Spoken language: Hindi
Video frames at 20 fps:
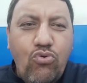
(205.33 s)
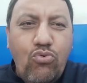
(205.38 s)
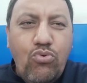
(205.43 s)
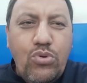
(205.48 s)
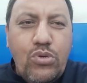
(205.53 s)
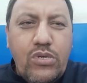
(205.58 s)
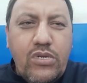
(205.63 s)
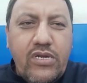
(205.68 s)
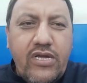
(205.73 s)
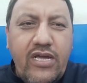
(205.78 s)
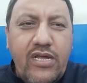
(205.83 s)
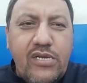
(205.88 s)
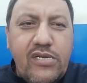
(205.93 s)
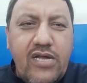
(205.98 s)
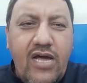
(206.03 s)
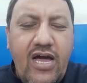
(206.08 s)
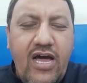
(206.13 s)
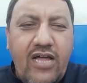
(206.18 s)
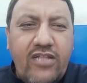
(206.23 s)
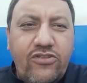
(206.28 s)
उसके
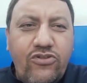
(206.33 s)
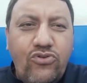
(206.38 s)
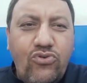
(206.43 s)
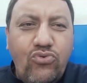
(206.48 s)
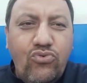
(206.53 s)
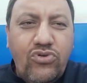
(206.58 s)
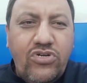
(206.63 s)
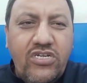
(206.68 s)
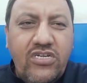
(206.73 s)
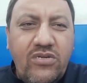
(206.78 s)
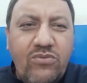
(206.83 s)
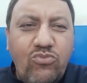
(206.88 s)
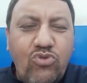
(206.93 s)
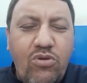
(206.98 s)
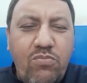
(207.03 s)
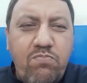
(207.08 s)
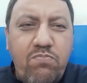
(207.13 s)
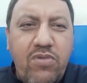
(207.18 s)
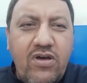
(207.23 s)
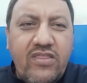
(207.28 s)
साथ झूठी
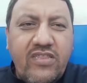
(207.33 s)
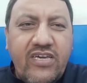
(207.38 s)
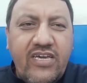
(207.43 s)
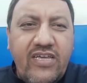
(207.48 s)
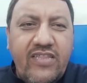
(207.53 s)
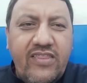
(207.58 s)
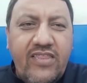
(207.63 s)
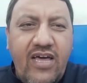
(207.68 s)
मोहब्बत के